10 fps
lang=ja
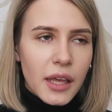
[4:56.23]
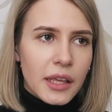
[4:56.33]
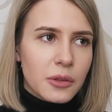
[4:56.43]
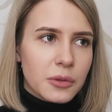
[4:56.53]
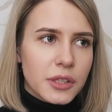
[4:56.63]

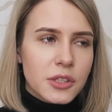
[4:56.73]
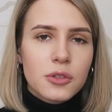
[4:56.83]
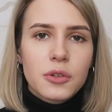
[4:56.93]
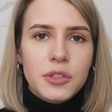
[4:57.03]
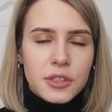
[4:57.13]
えっと、吉
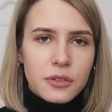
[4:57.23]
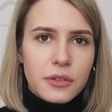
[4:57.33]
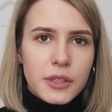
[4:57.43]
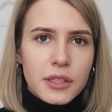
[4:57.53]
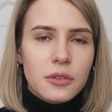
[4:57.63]
祥寺
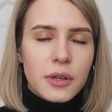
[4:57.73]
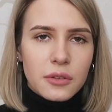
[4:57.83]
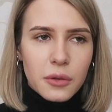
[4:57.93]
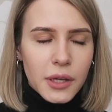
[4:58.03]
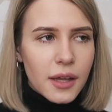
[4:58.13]
の
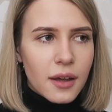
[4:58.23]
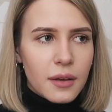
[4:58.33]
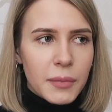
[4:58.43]
レストランとか、